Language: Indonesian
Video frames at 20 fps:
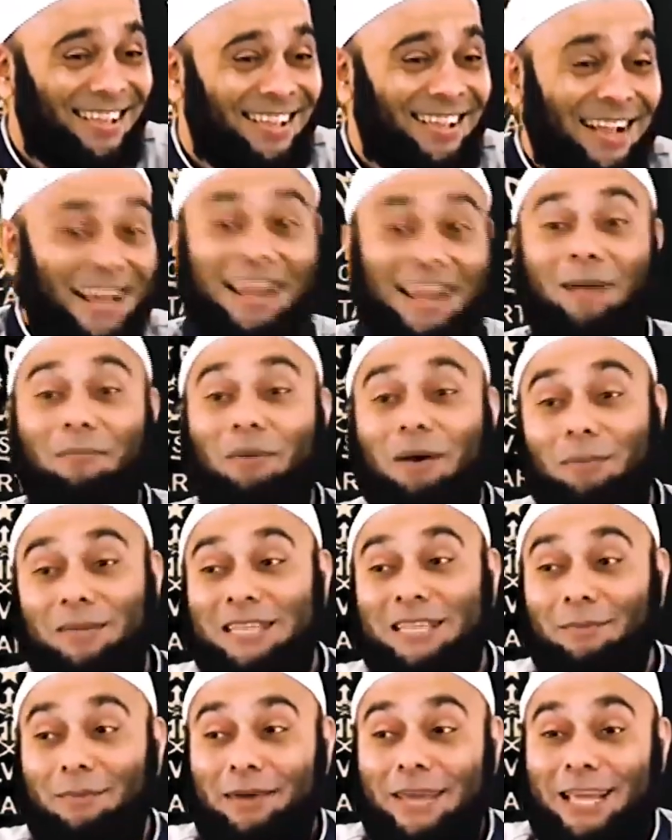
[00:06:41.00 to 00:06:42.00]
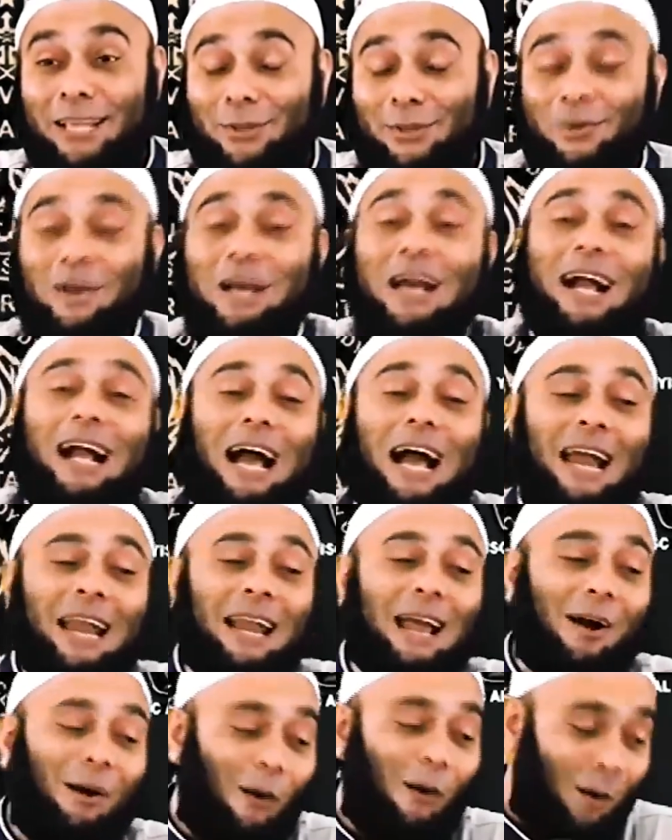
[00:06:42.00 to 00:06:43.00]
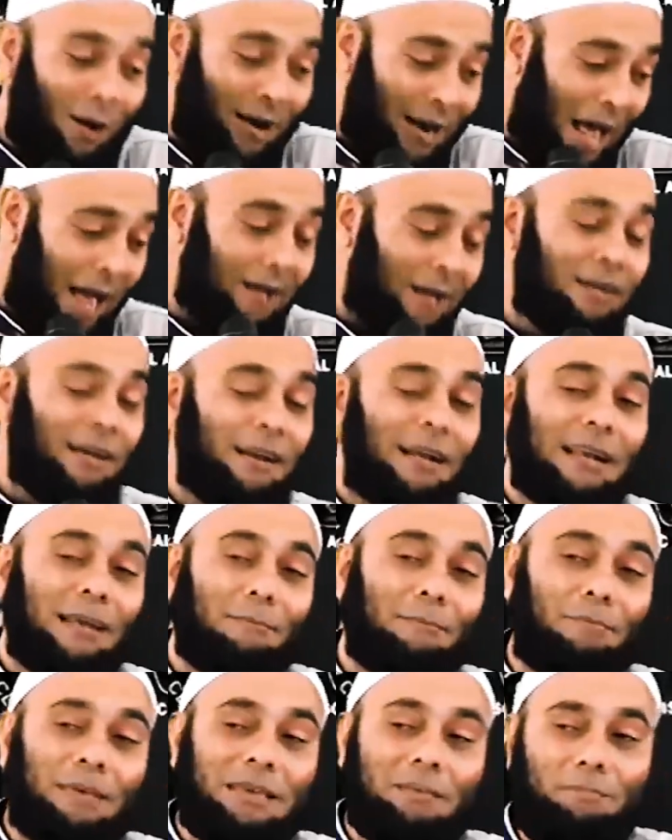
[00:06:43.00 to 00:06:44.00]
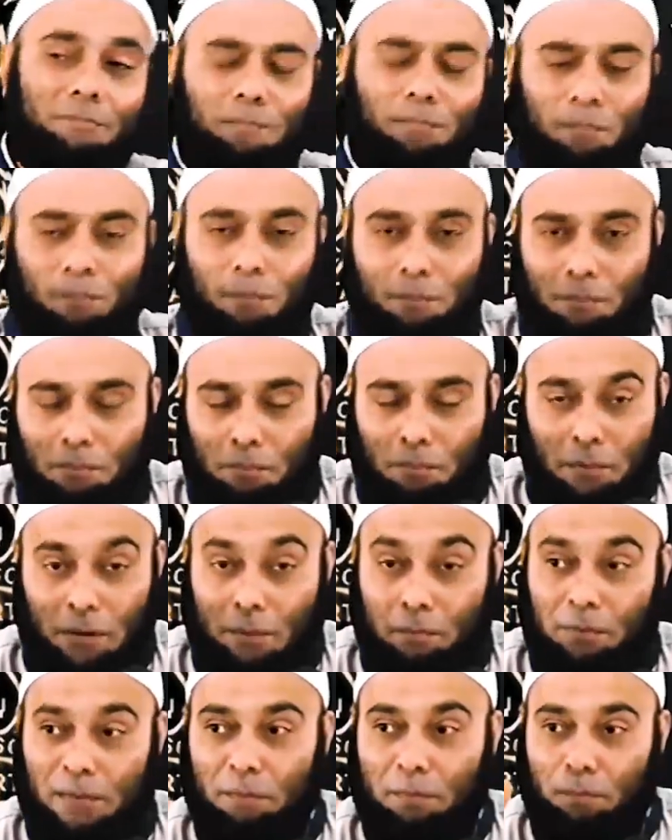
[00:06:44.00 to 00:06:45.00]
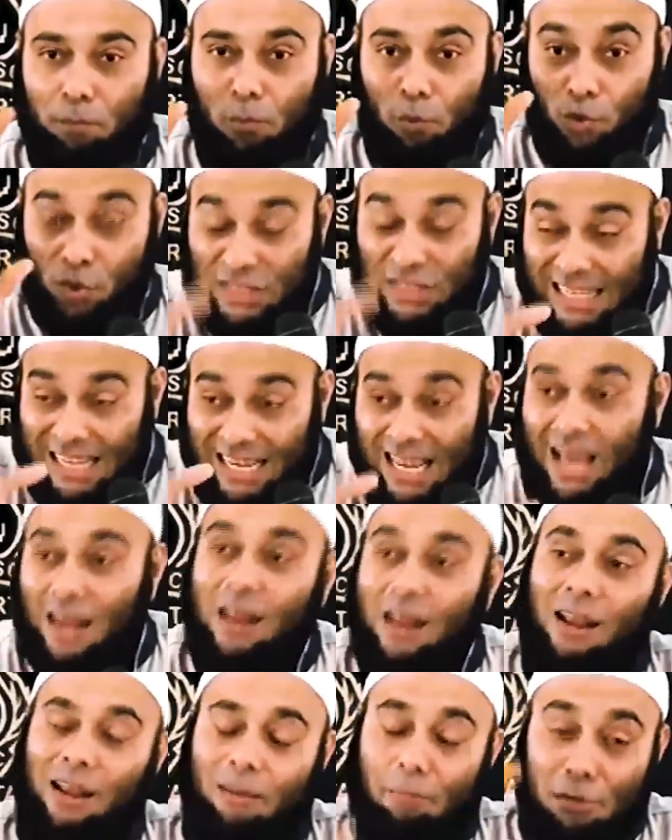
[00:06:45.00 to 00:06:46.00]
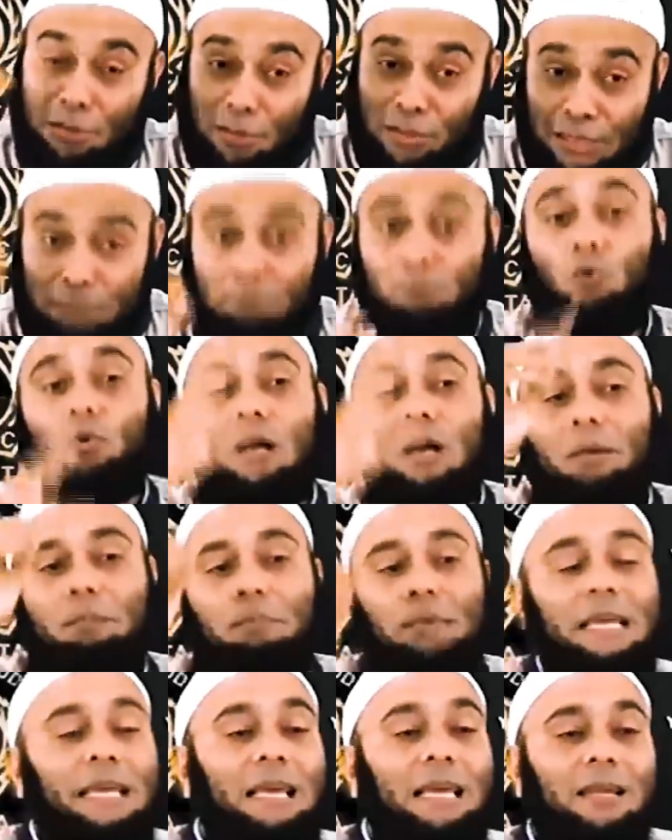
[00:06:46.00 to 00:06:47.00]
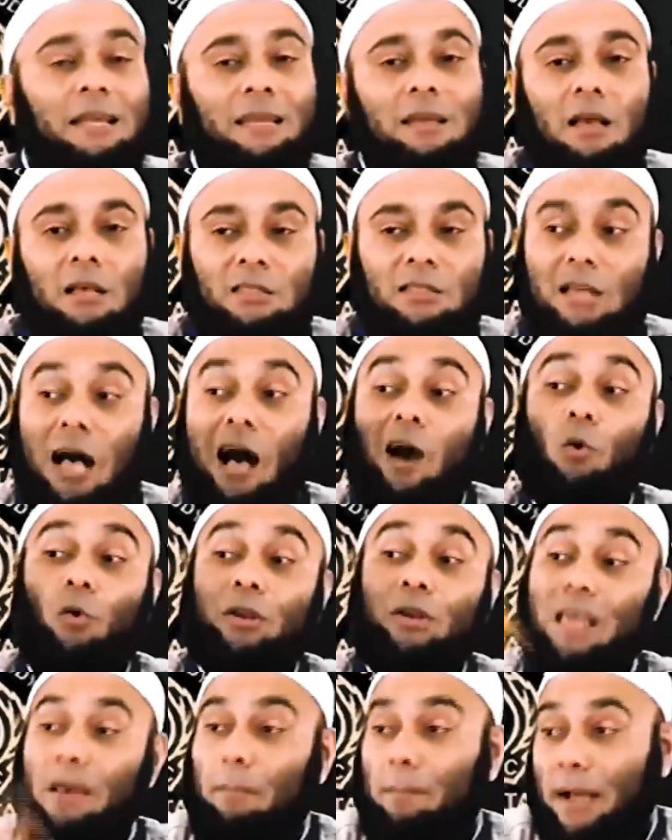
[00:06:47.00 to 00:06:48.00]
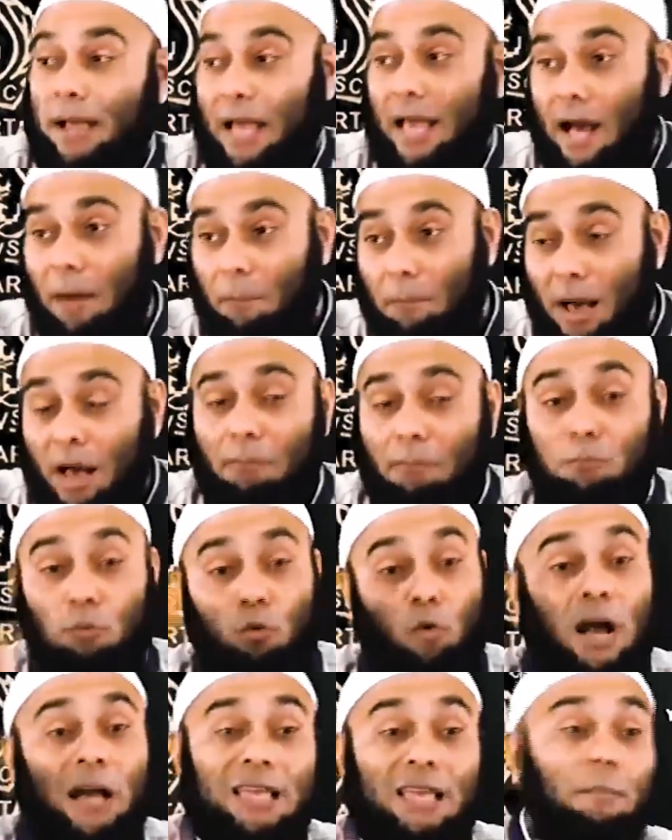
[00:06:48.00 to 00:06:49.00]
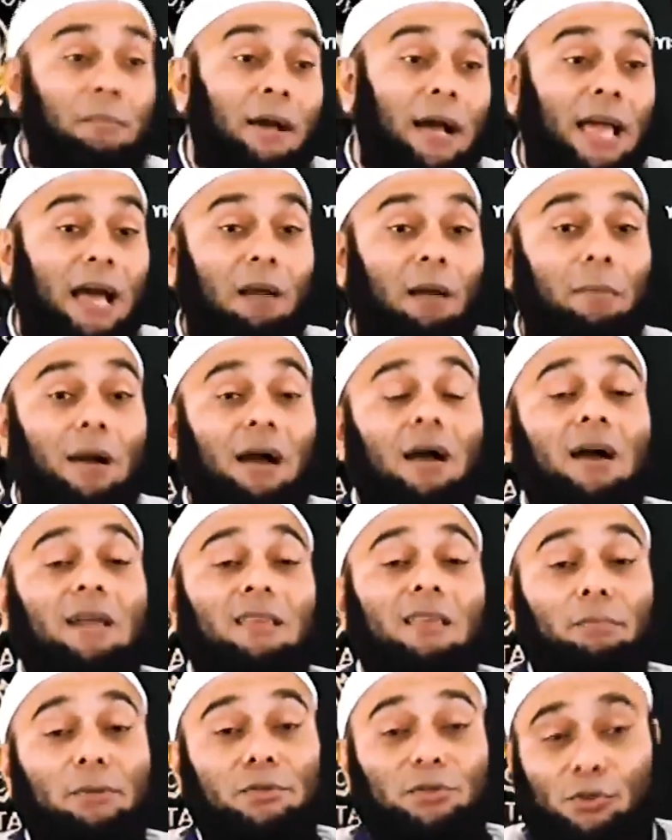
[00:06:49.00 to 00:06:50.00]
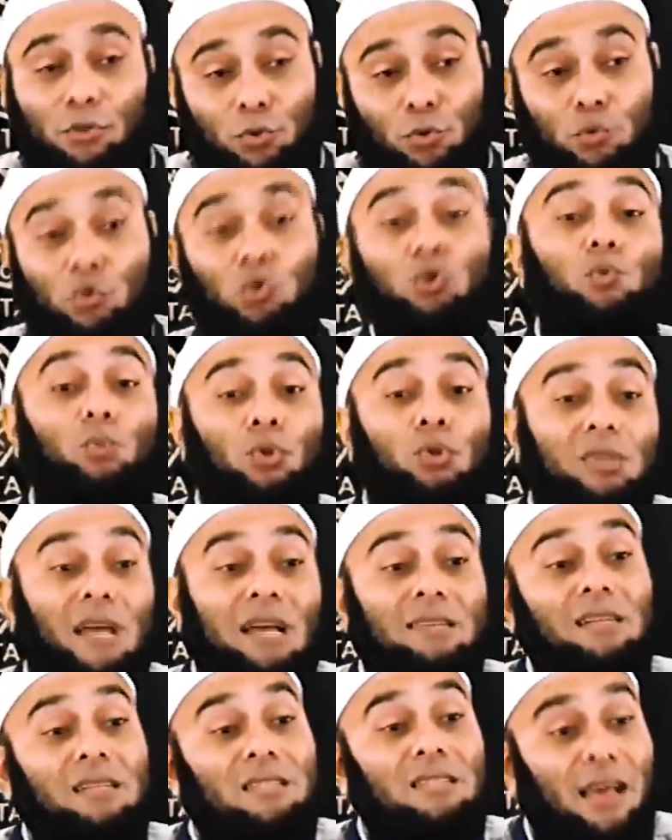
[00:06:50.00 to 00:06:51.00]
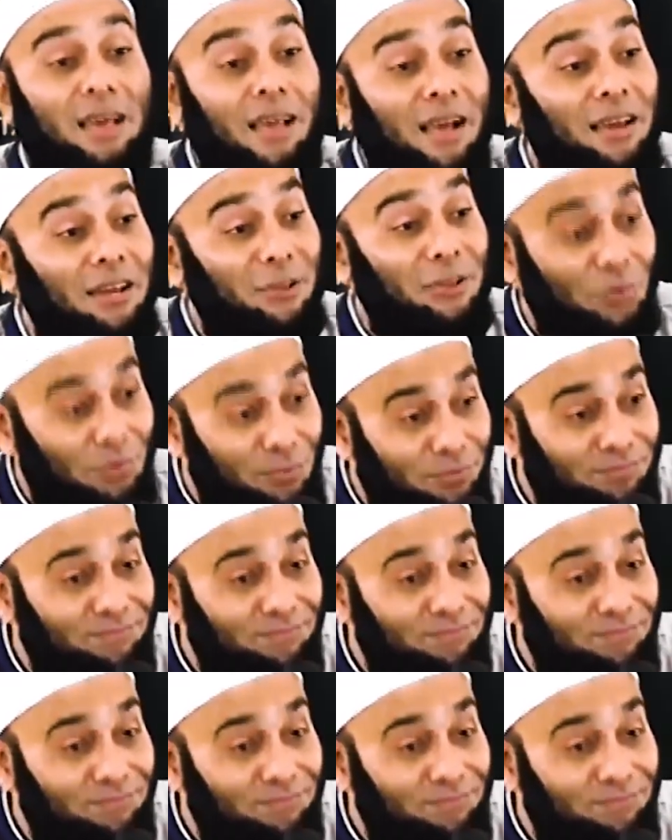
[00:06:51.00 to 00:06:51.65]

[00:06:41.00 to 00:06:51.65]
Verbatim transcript: Kenapa bisa begitu? Karena orang lebih lebih pusing dan lebih sibuk mikirin sahurnya pakai apa, bukanya pakai apa, tapi satu jus pun tak selesai hari itu